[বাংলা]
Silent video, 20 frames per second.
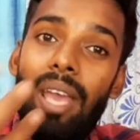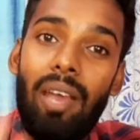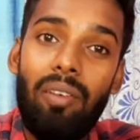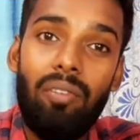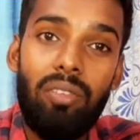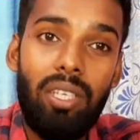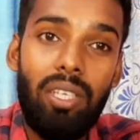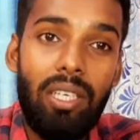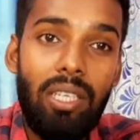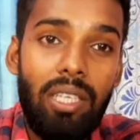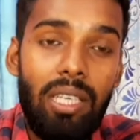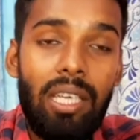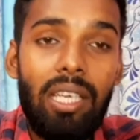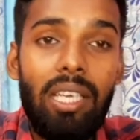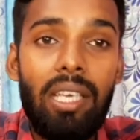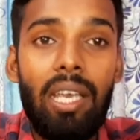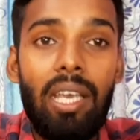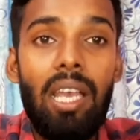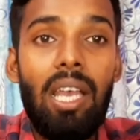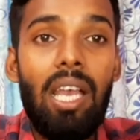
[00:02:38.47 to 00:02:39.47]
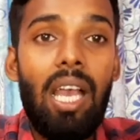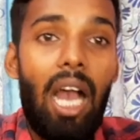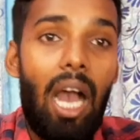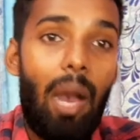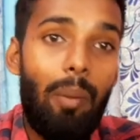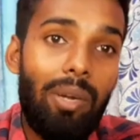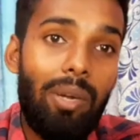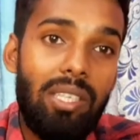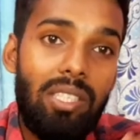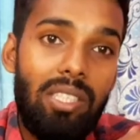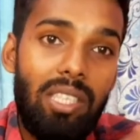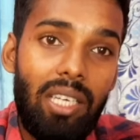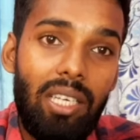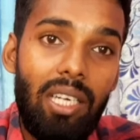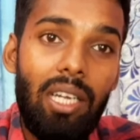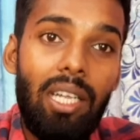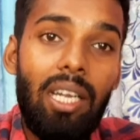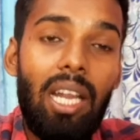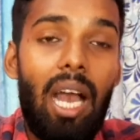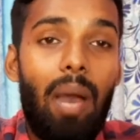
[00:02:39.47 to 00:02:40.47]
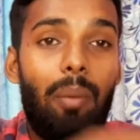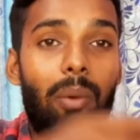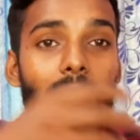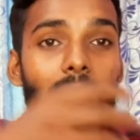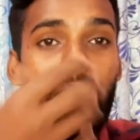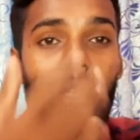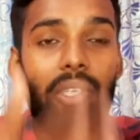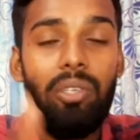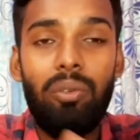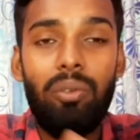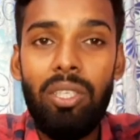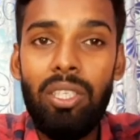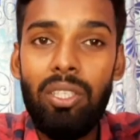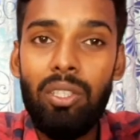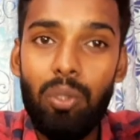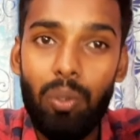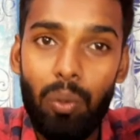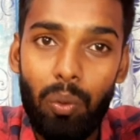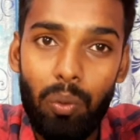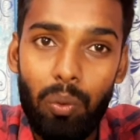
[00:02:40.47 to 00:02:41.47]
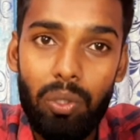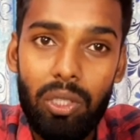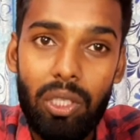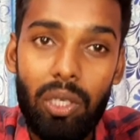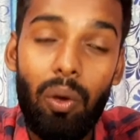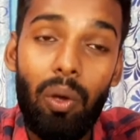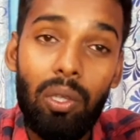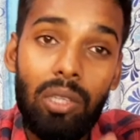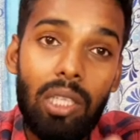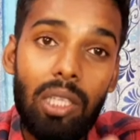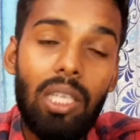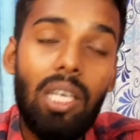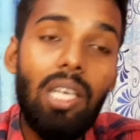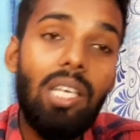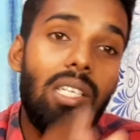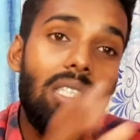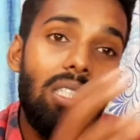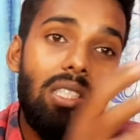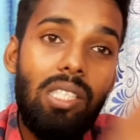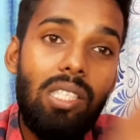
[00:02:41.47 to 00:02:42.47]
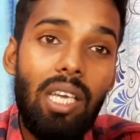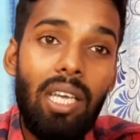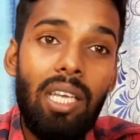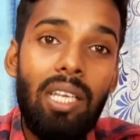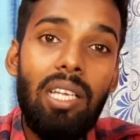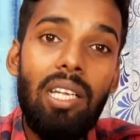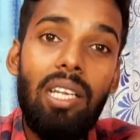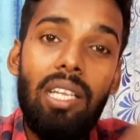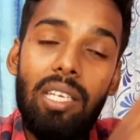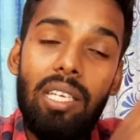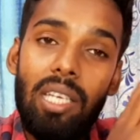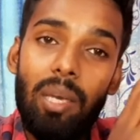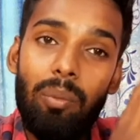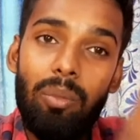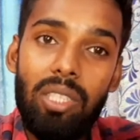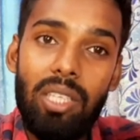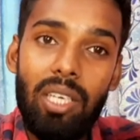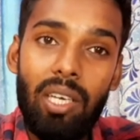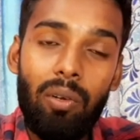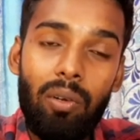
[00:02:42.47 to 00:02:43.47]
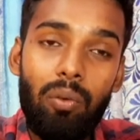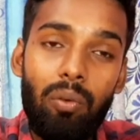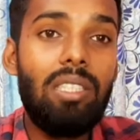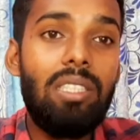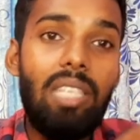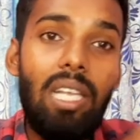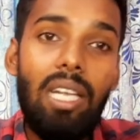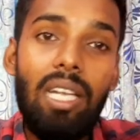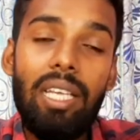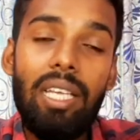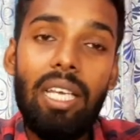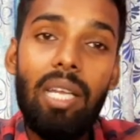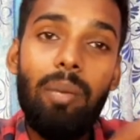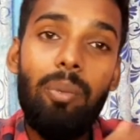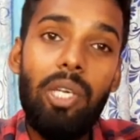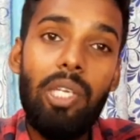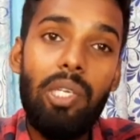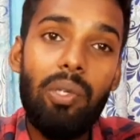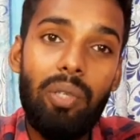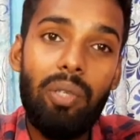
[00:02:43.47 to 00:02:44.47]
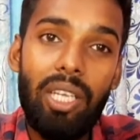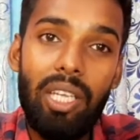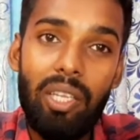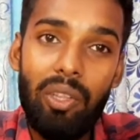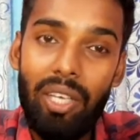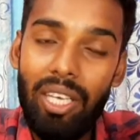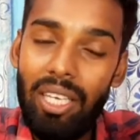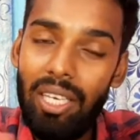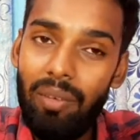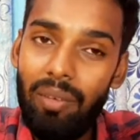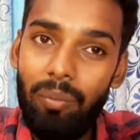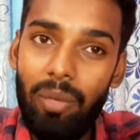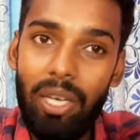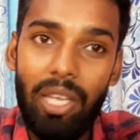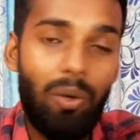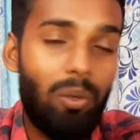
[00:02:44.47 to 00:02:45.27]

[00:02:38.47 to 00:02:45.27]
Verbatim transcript: অ্যাপসে নিয়ে গিয়ে আমার চ্যানেলের আমার ভিডিওটি শো করছে অর্থাৎ যে লিঙ্কটি আমি শেয়ার করছি সেই লিঙ্কের ভিডিওটি কিন্তু এখানে প্লে